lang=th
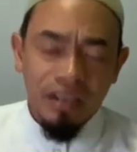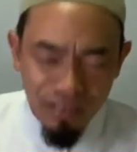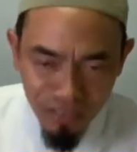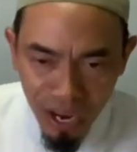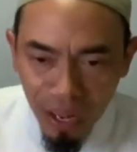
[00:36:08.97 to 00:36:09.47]

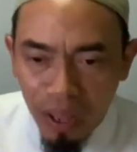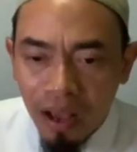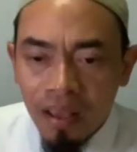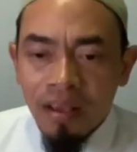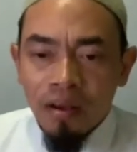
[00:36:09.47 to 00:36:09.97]
อินชาอัลลอ
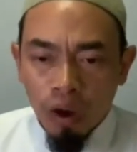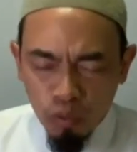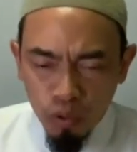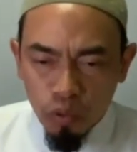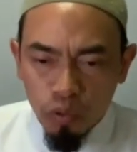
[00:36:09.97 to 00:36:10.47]
ฮ์ขอบ
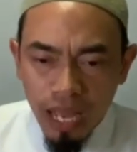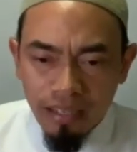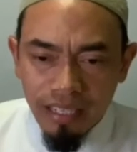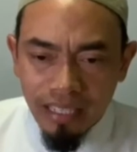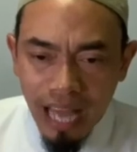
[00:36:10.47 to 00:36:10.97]
คุณทุกๆท่าน
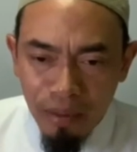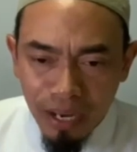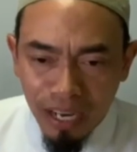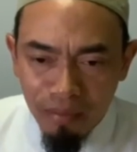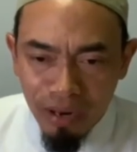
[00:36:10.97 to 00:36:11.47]
ที่ติดตาม
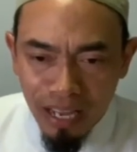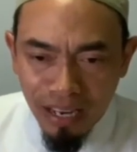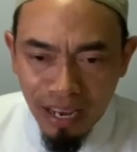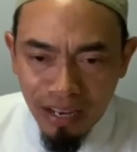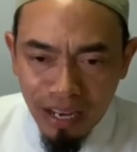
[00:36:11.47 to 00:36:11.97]
นะครับและ
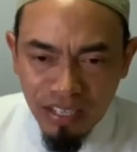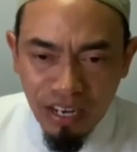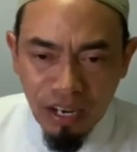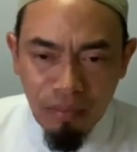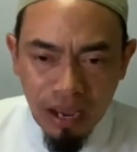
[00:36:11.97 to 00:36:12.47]
ยังไงได้เจ
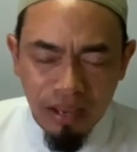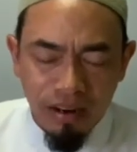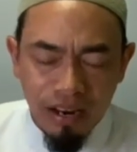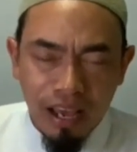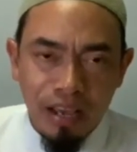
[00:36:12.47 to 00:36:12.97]
อกันใหม่
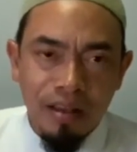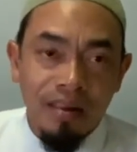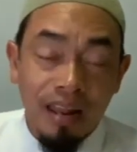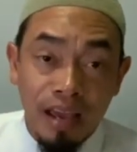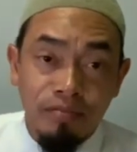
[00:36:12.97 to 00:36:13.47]
ใน
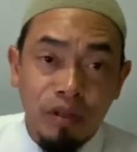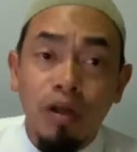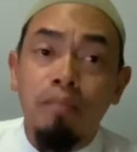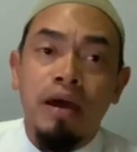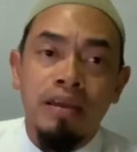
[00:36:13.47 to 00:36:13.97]
ไลฟ์ต่
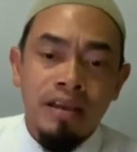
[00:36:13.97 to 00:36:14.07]
อๆไป